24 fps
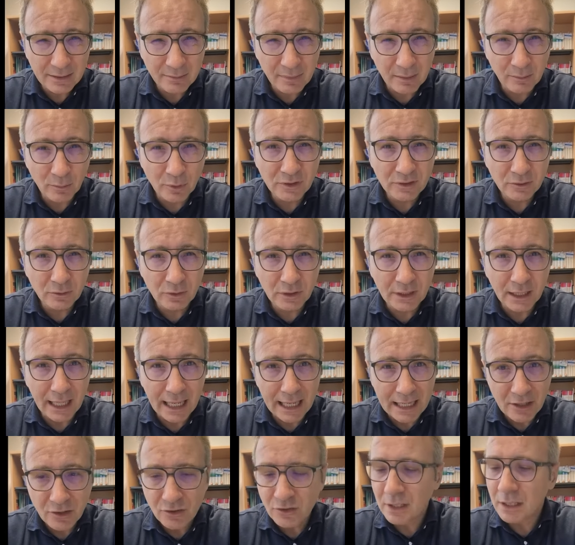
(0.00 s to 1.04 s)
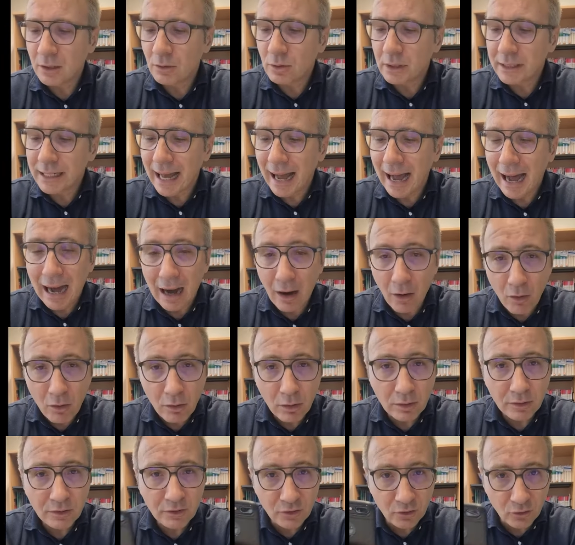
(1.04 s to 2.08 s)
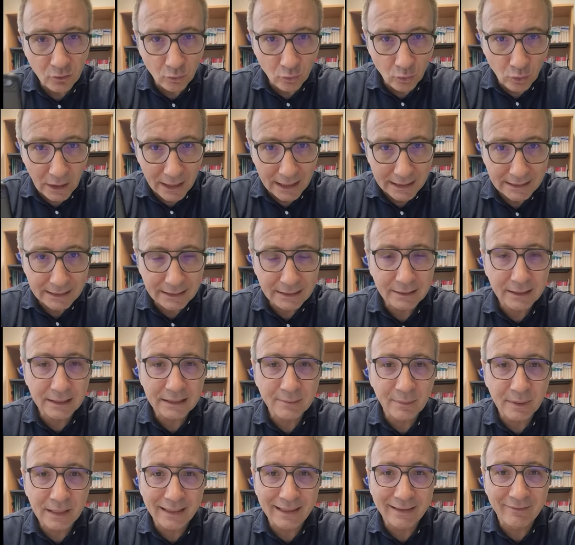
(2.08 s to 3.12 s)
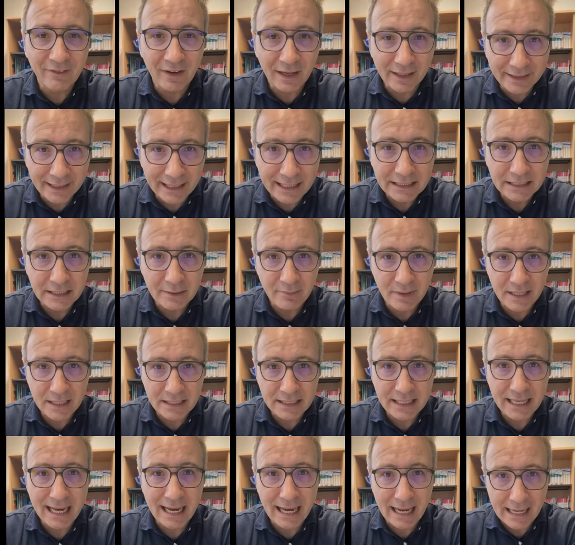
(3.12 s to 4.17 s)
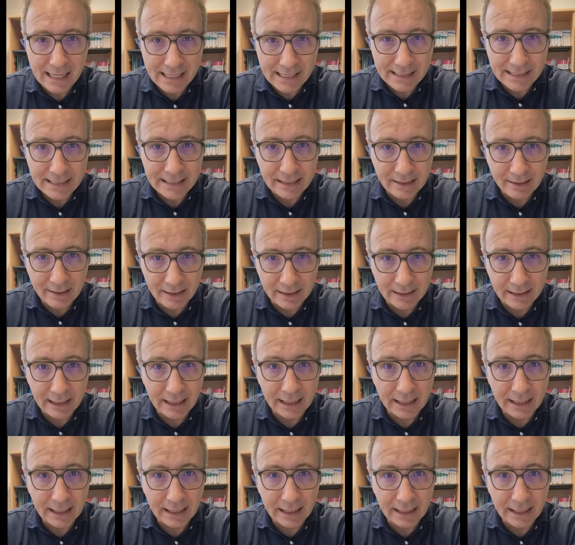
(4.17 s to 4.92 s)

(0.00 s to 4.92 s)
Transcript: Man muss unter Einstellungen auch zulassen, dass man Warn-SMS erhalten kann.